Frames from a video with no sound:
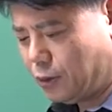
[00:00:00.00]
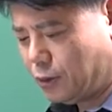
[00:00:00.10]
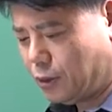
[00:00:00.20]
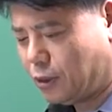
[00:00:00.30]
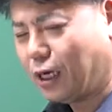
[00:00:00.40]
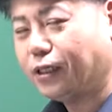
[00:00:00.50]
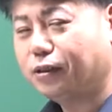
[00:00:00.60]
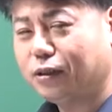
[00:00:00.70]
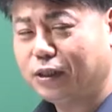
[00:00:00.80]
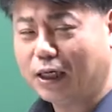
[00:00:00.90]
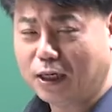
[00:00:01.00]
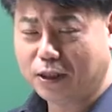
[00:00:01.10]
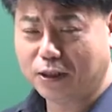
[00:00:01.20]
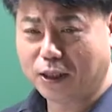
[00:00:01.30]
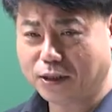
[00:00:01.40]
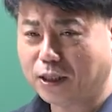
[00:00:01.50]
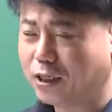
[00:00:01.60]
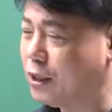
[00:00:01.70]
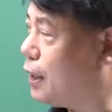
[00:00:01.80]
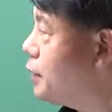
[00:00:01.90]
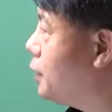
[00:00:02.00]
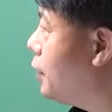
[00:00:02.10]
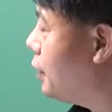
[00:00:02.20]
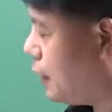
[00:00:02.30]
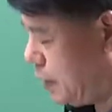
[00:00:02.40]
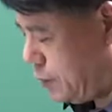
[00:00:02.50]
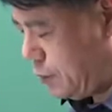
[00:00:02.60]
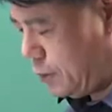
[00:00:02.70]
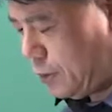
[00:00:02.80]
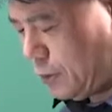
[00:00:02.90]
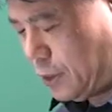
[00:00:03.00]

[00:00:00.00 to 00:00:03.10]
어, SCR 같은 게 생각이 나시겠네요.